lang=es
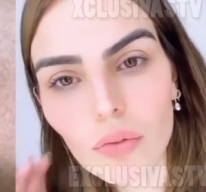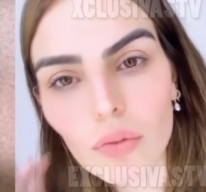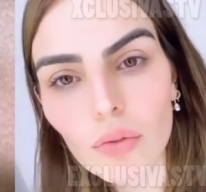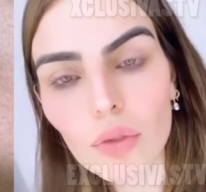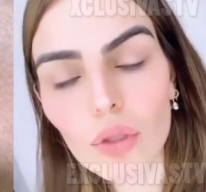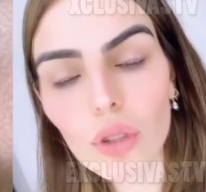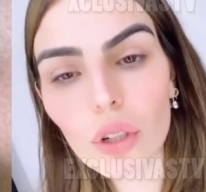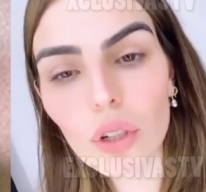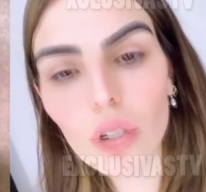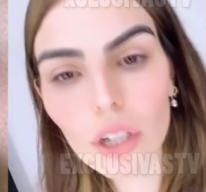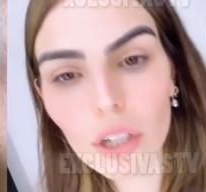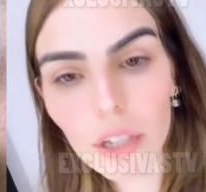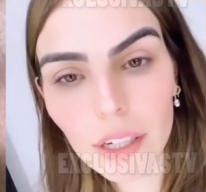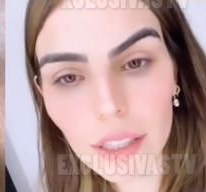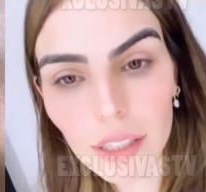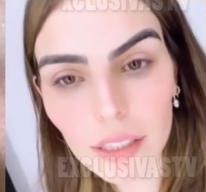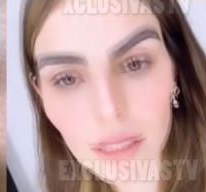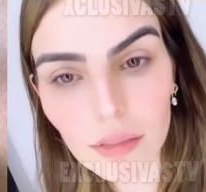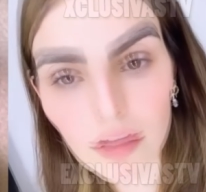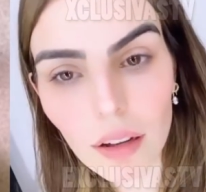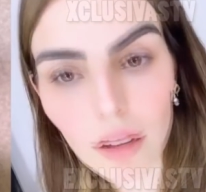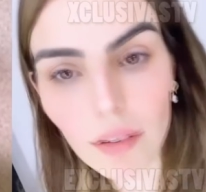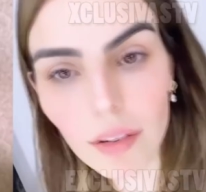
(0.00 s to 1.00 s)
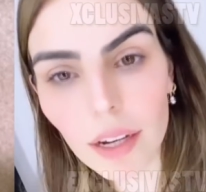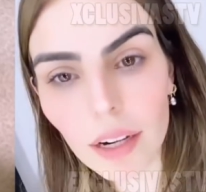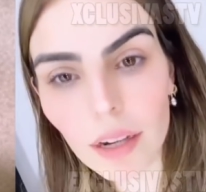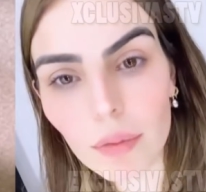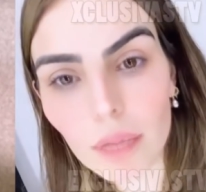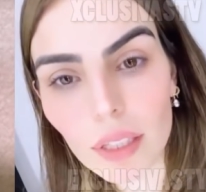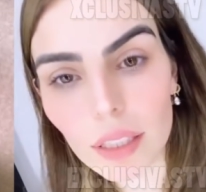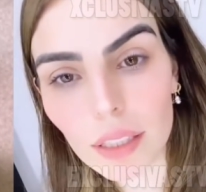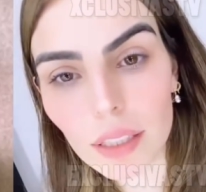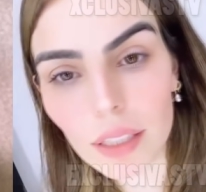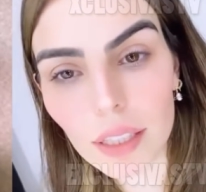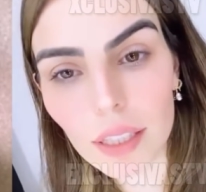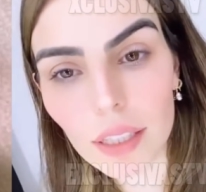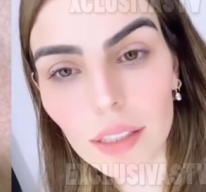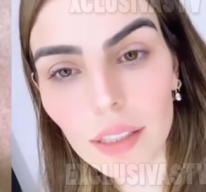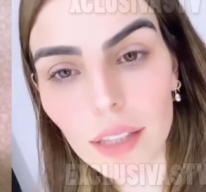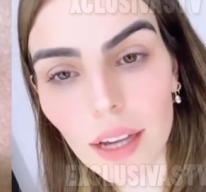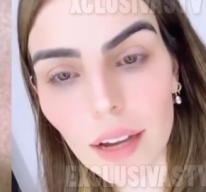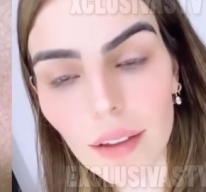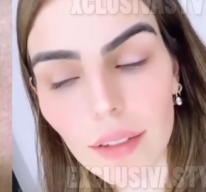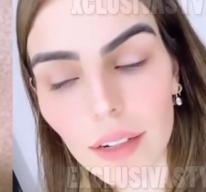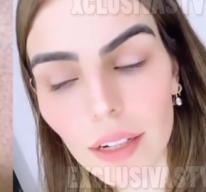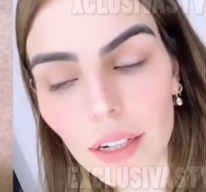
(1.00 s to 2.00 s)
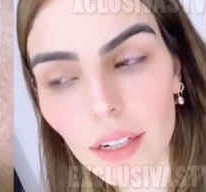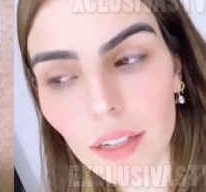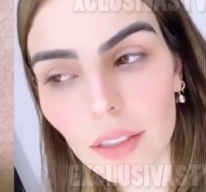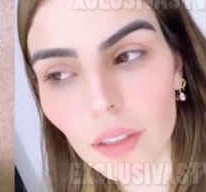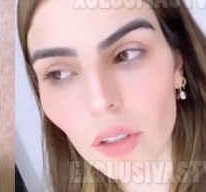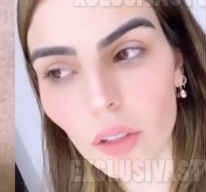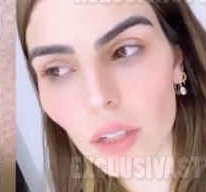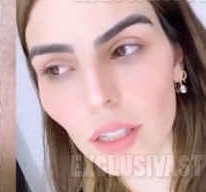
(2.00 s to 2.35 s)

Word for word: Yo creo que sí va a haber más reinas que hablen en esta